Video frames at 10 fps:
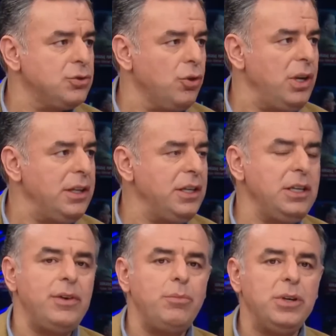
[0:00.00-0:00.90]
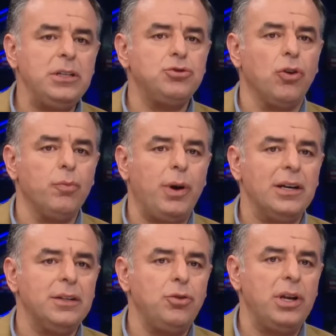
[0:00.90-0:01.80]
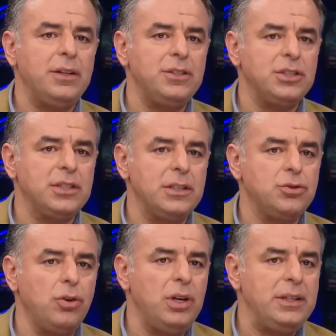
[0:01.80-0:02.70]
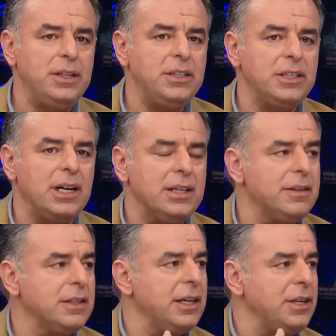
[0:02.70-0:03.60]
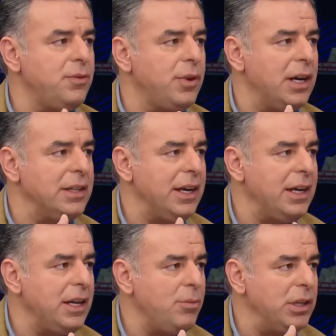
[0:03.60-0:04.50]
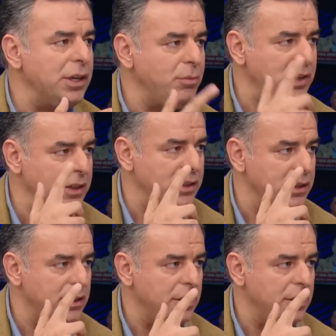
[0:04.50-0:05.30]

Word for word: söylediğini ve birçok parti yöneticisine söylediğini rahatlıkla ifade edebilirim dedi.